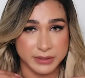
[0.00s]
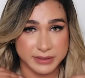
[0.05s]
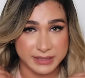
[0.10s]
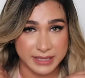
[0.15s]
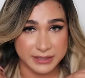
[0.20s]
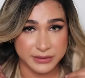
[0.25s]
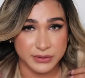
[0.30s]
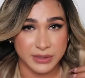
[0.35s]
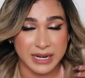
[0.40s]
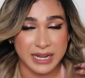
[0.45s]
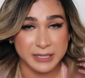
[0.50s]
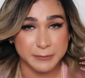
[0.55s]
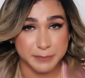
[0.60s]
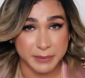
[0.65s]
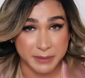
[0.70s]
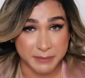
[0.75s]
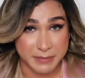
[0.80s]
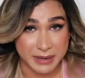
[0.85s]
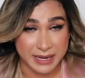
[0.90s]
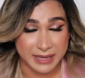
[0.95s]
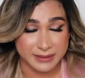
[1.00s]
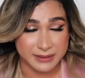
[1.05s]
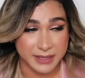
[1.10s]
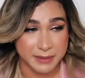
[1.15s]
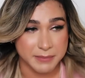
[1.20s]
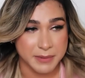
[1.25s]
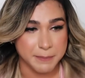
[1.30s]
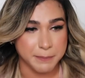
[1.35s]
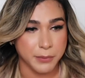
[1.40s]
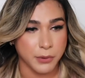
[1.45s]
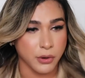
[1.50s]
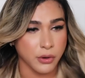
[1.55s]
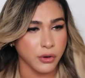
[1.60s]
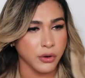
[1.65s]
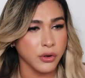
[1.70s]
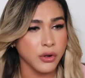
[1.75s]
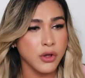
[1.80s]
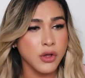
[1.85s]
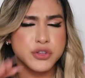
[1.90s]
Estas son las primeras que me pongo.